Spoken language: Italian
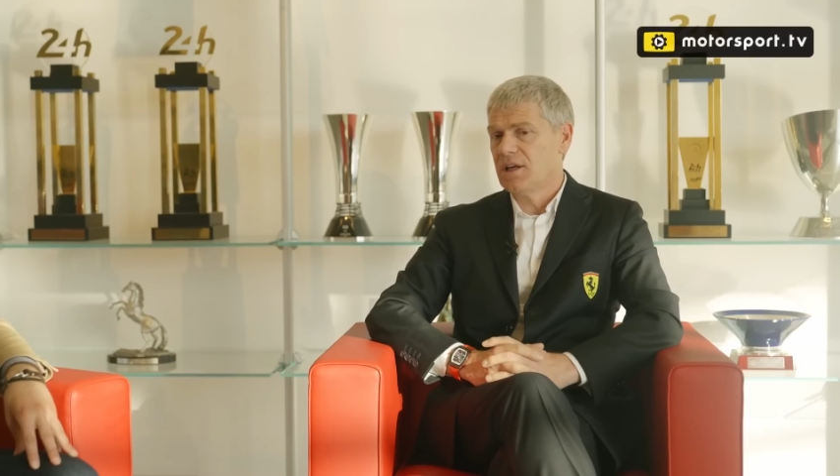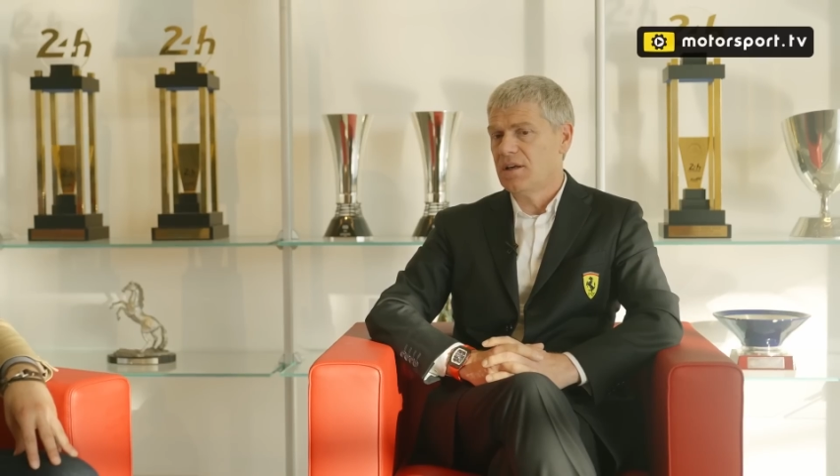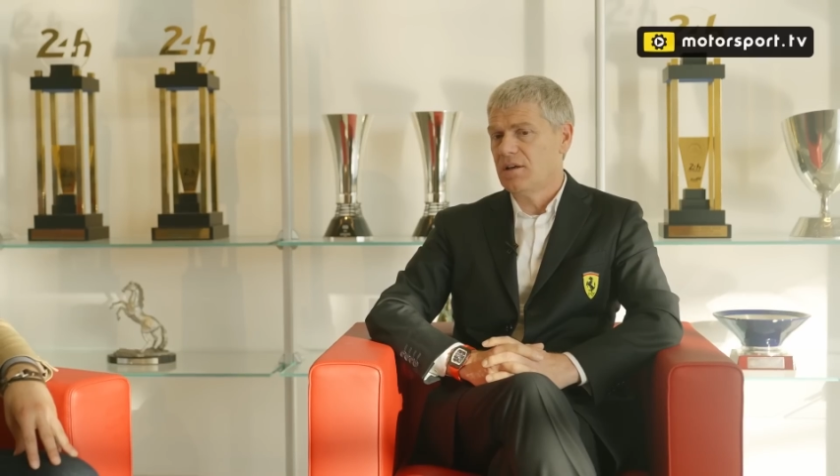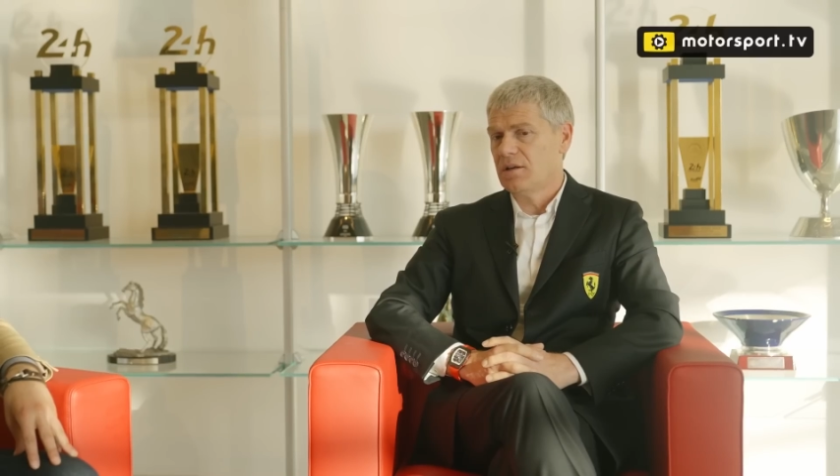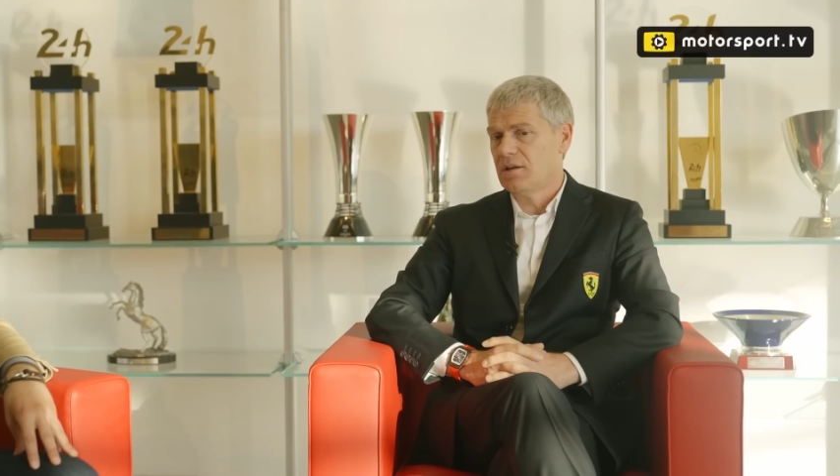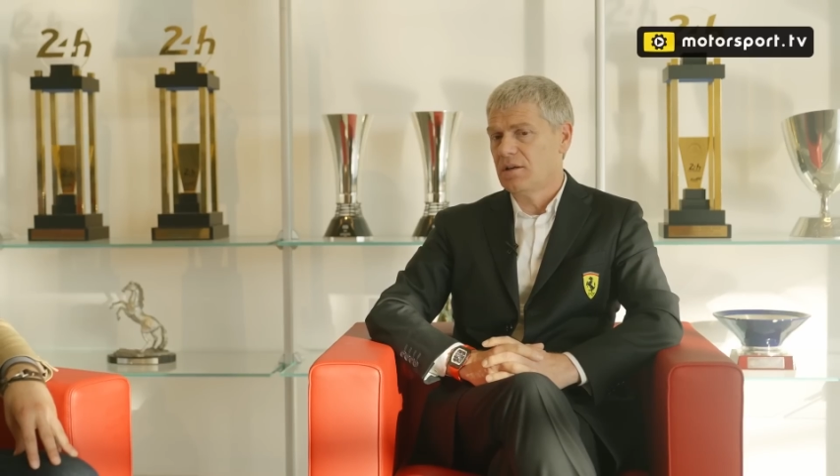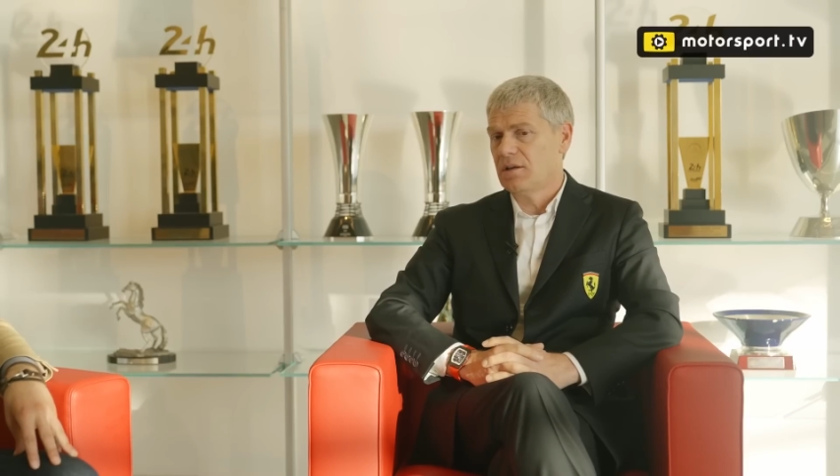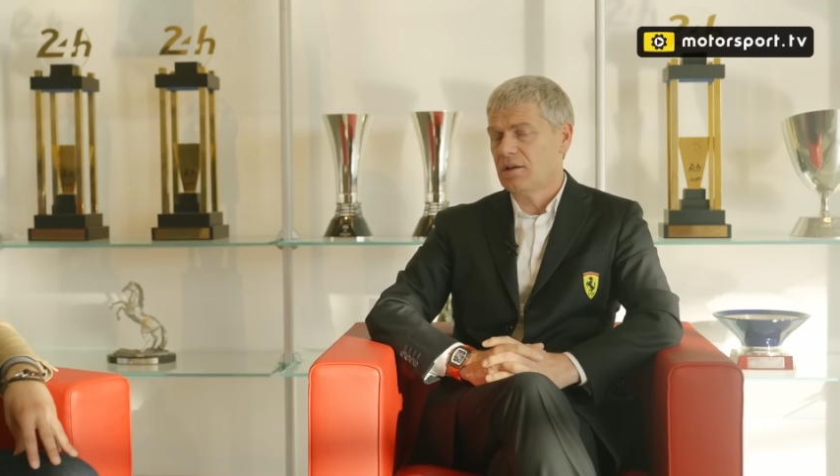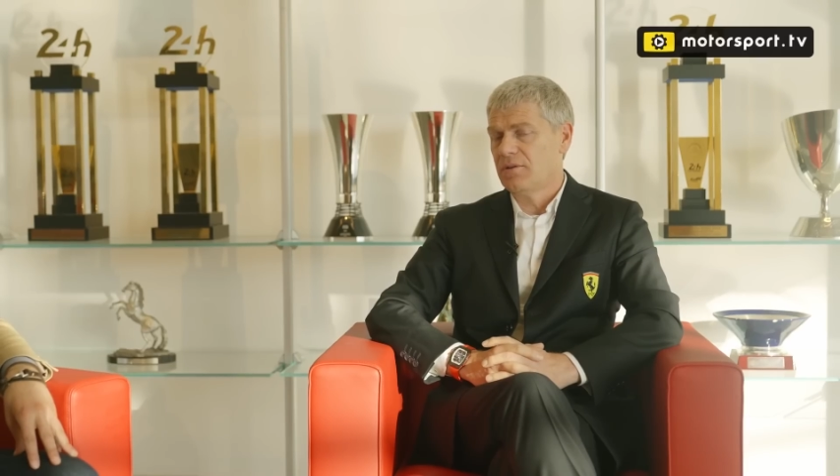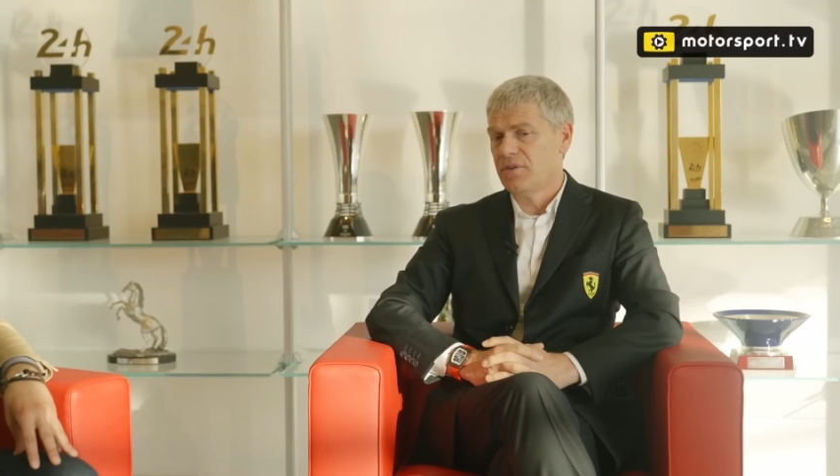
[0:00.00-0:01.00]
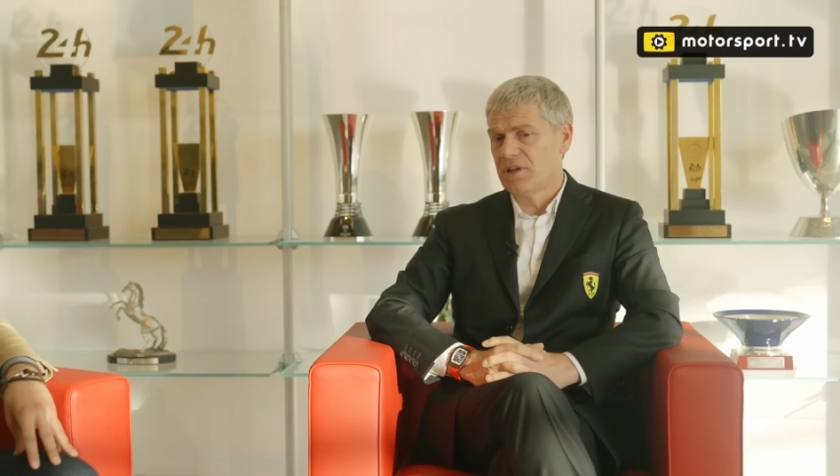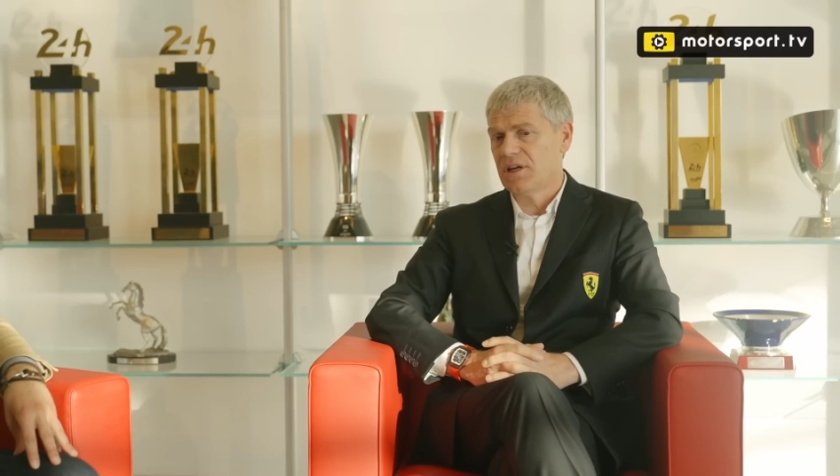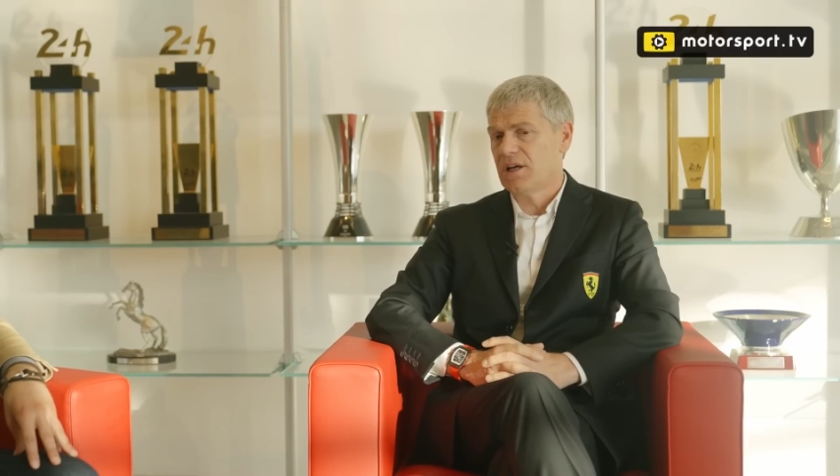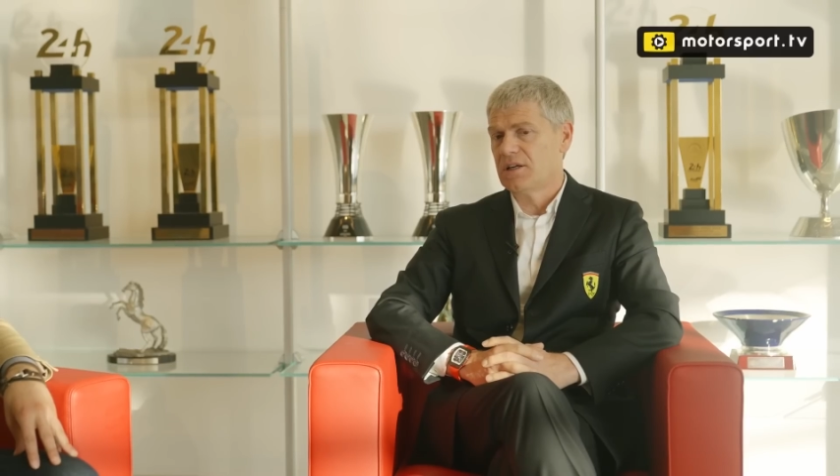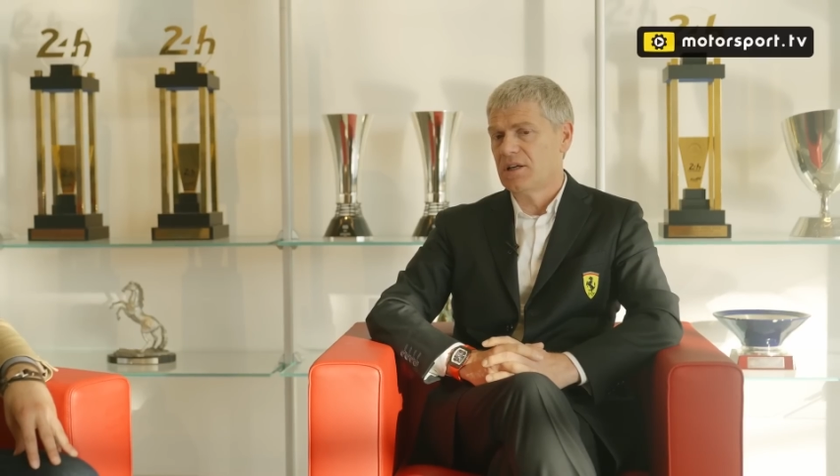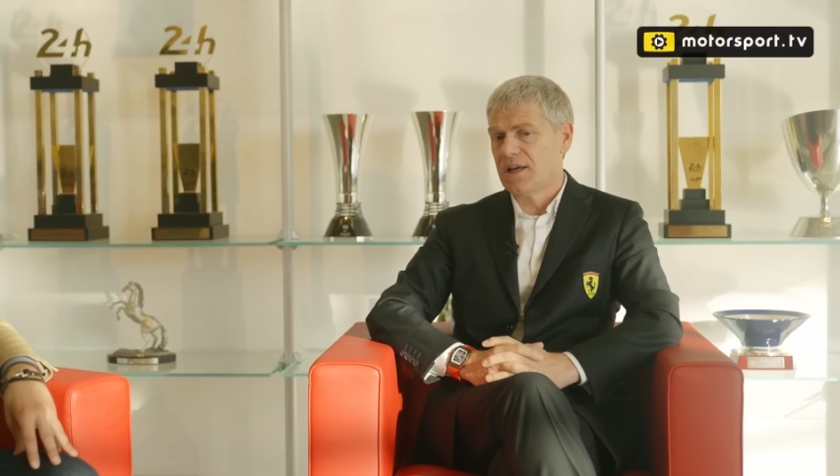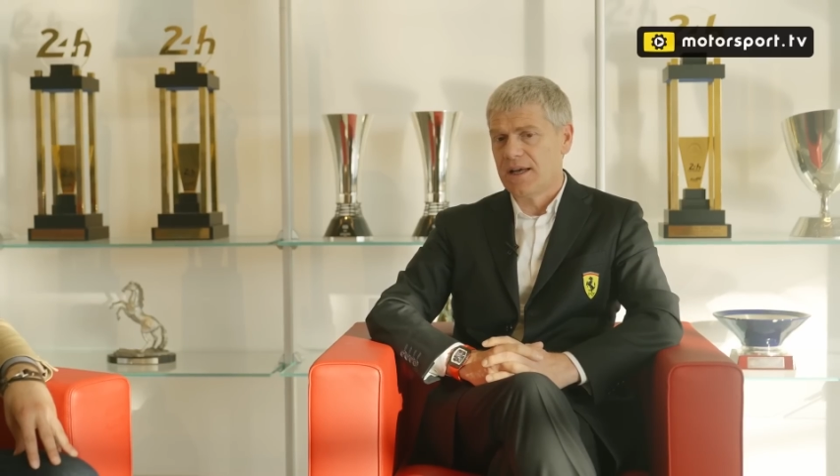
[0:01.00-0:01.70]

che eh, Ferrari,